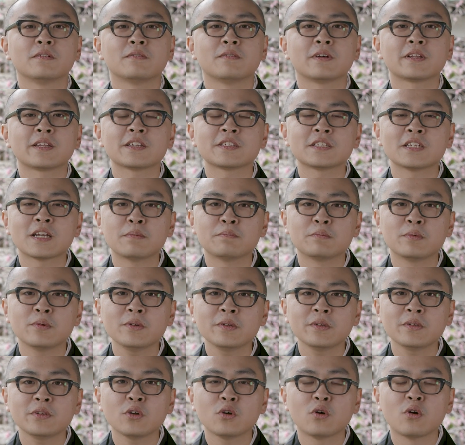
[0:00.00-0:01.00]
私は
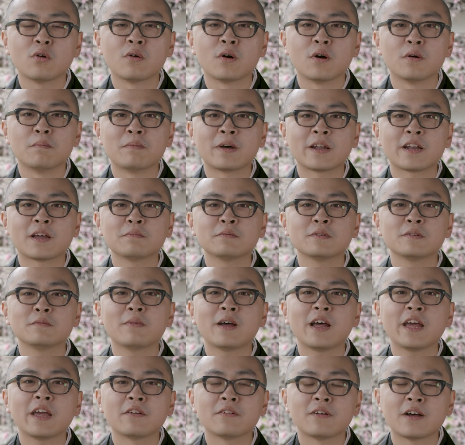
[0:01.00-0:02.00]
仏教を学ぶ
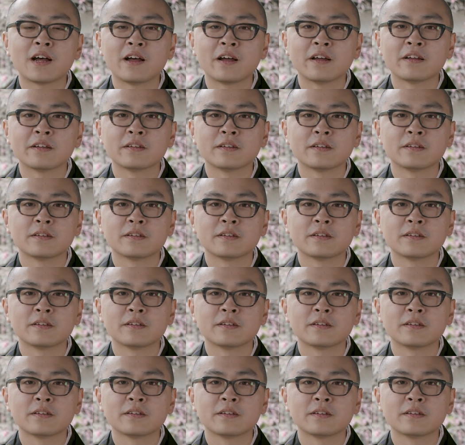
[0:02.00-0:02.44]
前は、